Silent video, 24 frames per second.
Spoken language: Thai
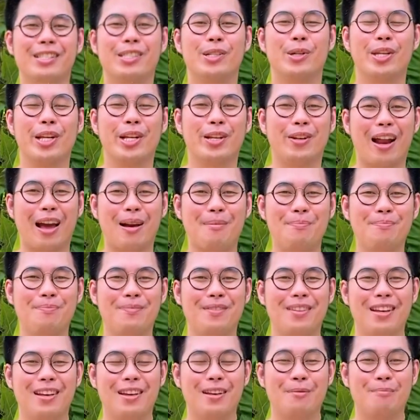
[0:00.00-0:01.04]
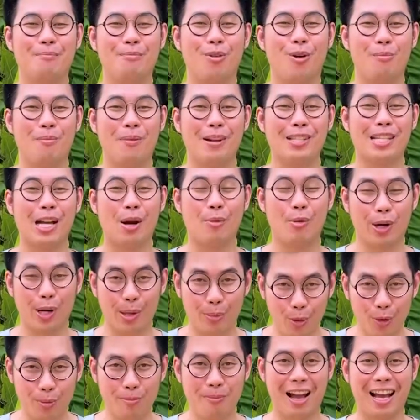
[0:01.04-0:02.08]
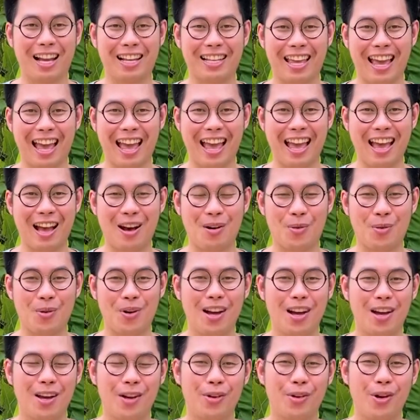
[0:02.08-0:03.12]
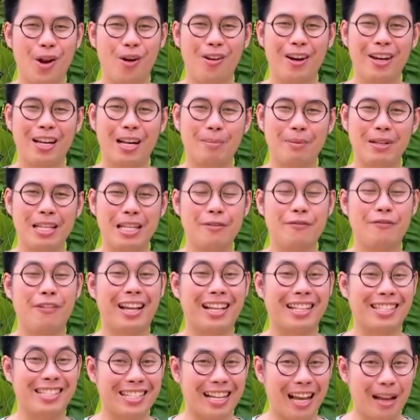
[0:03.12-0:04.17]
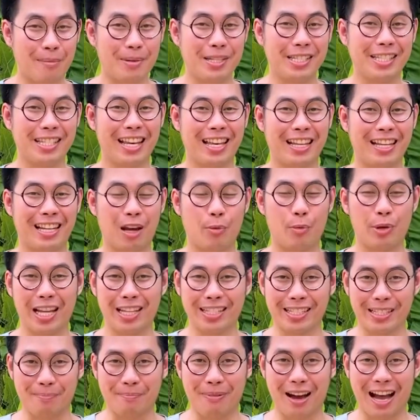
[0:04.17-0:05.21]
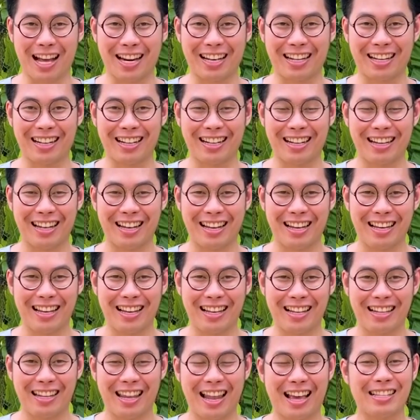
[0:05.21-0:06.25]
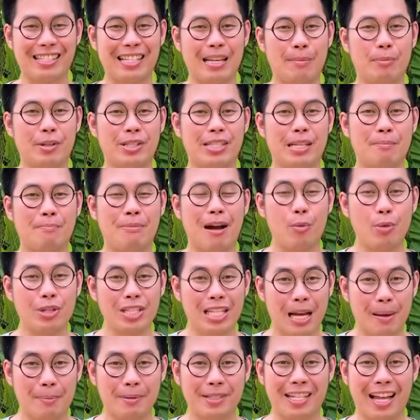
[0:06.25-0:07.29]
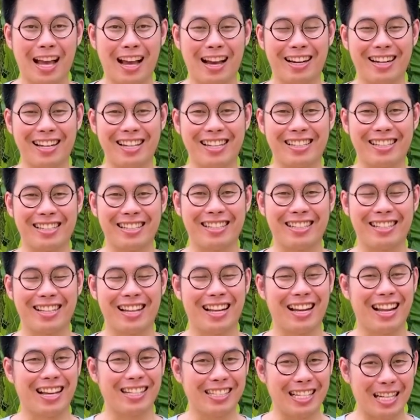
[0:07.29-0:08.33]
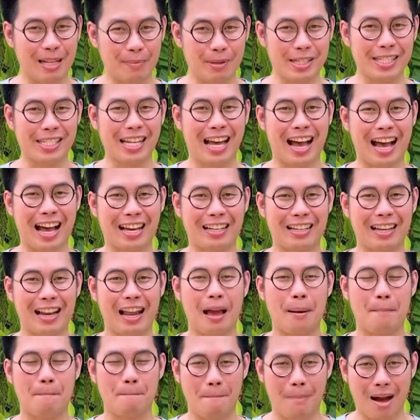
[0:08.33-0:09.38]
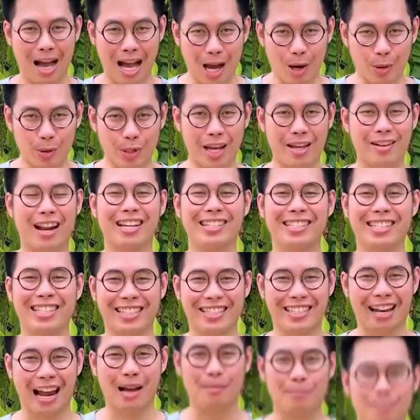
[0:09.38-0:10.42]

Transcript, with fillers: สวัสดีครับผมอาจารย์วรพลมหาแก้วรองคณบดีฝ่ายกิจการพิเศษและวิเทศสัมพันธ์และอาจารย์ประจำภาควิชาภาษาอังกฤษคณะศิลปศาสตร์มหาวิทยาลัยรังสิตครั